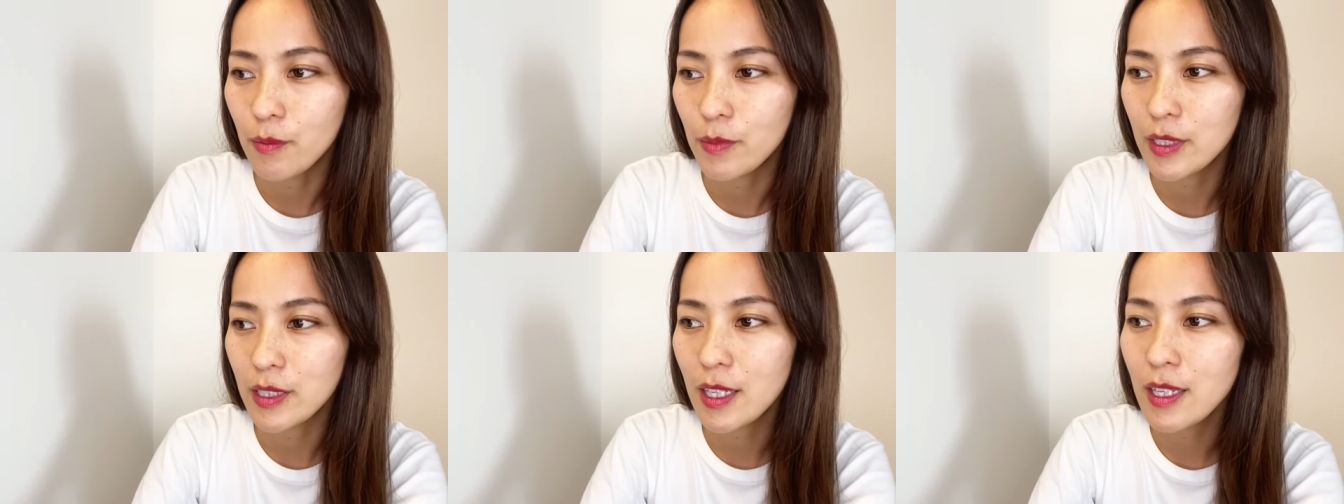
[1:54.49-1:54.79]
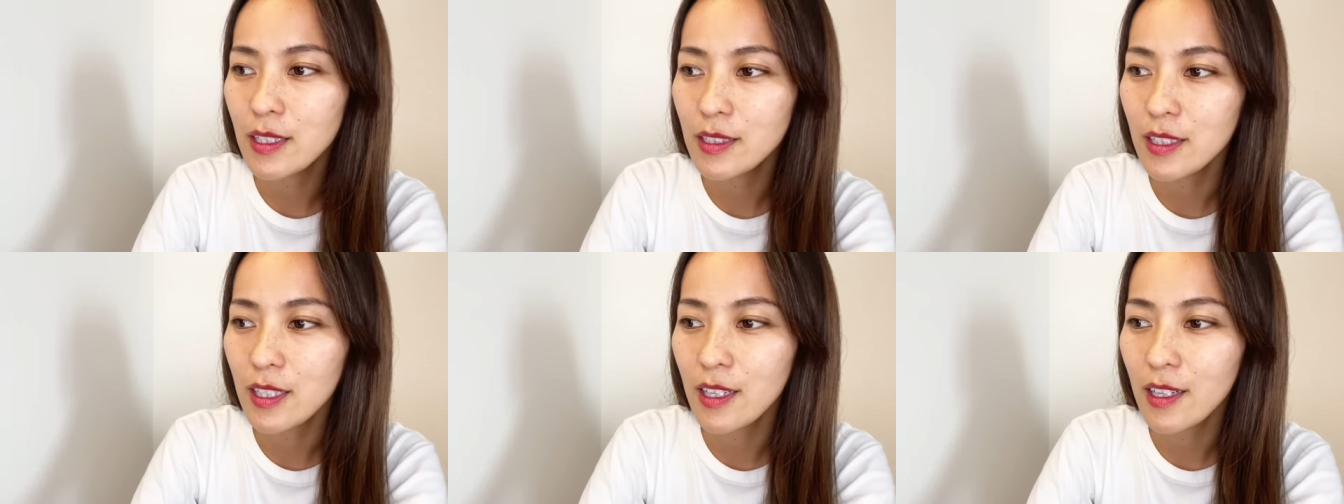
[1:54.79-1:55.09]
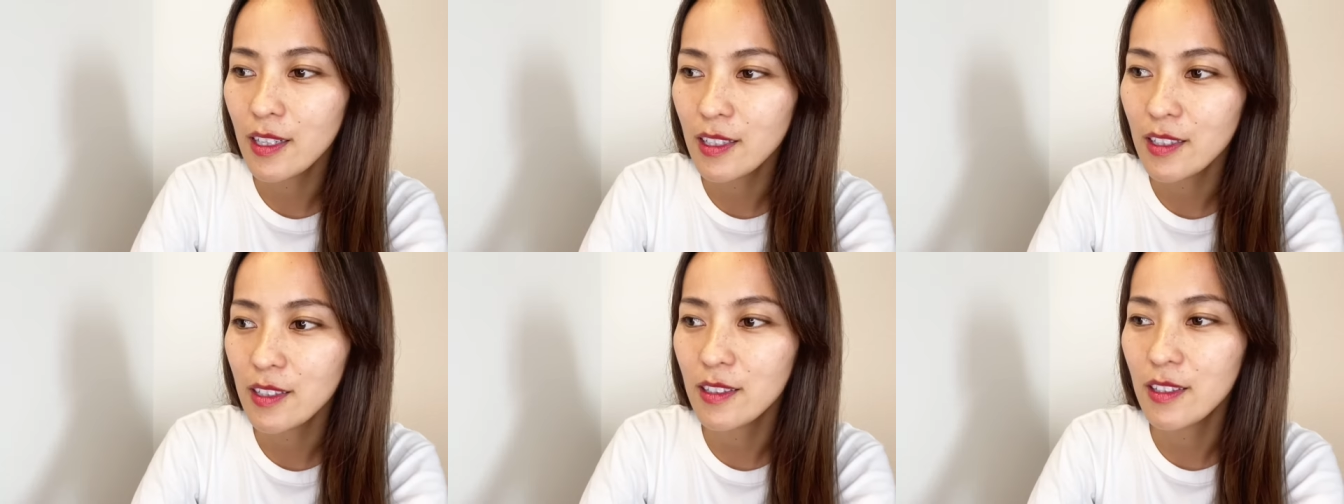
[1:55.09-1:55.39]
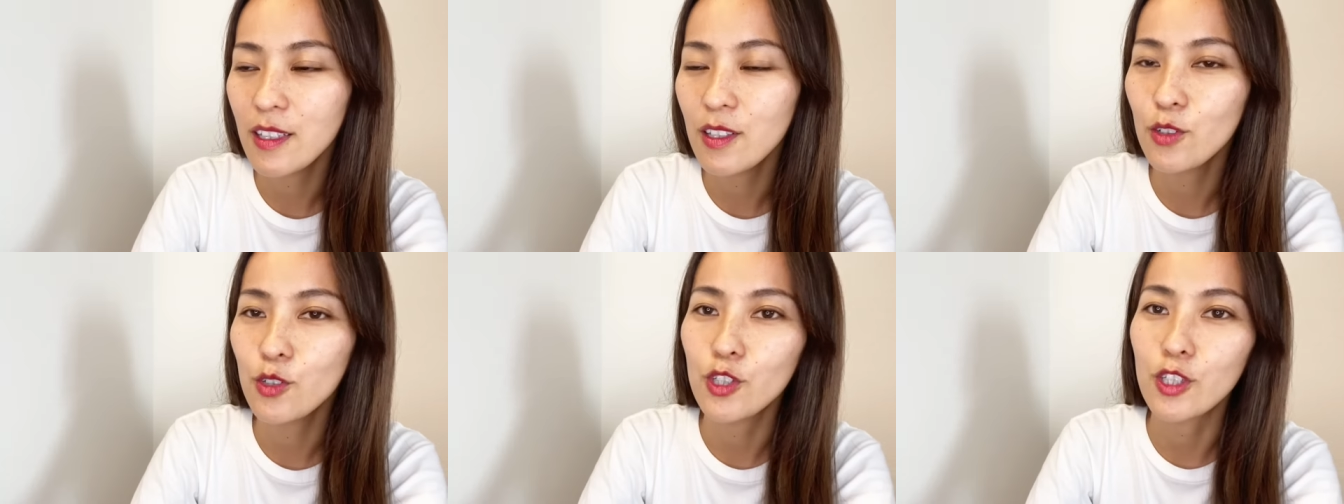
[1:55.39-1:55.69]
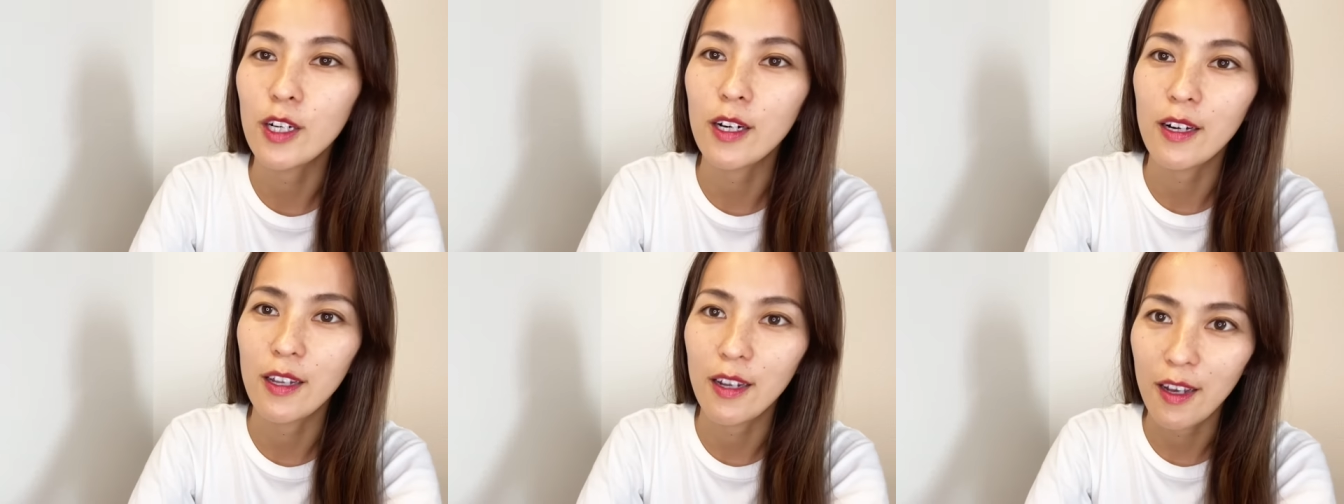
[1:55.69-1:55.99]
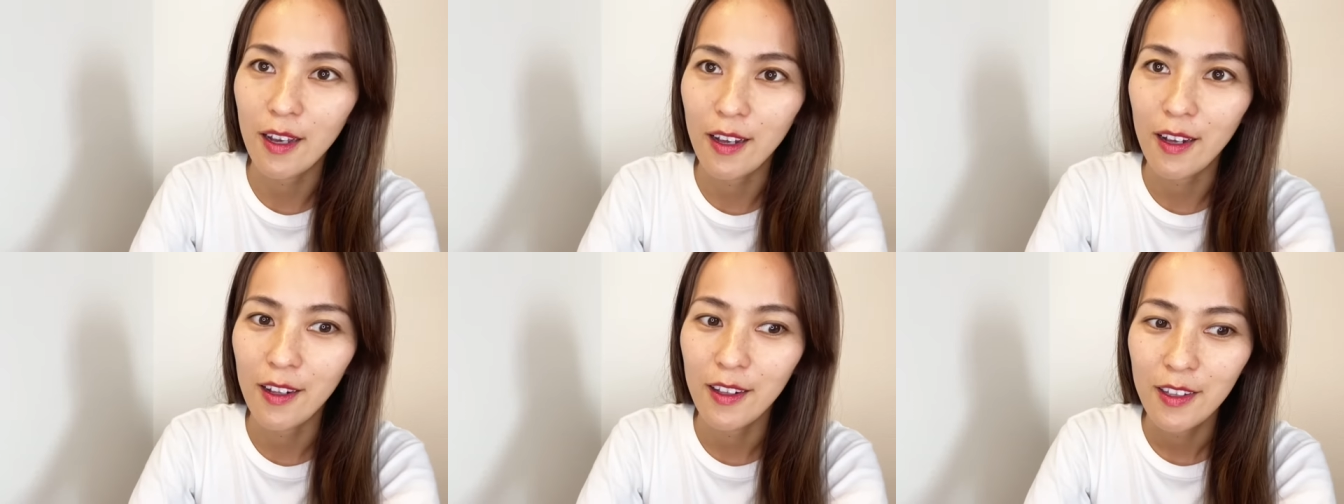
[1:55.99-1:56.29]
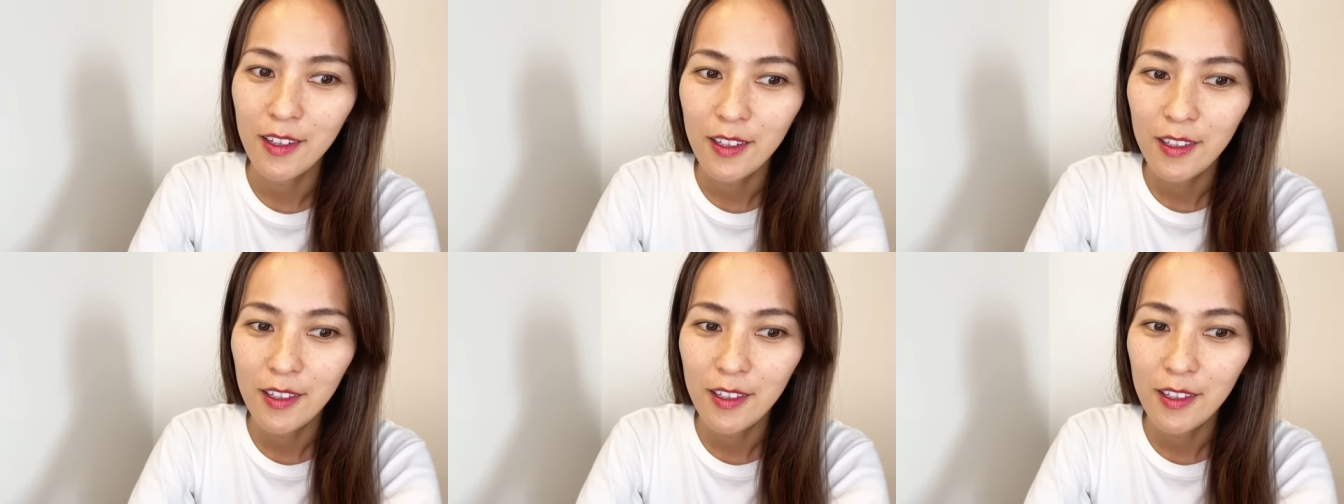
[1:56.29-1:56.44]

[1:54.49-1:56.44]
ま男性が言っているんだから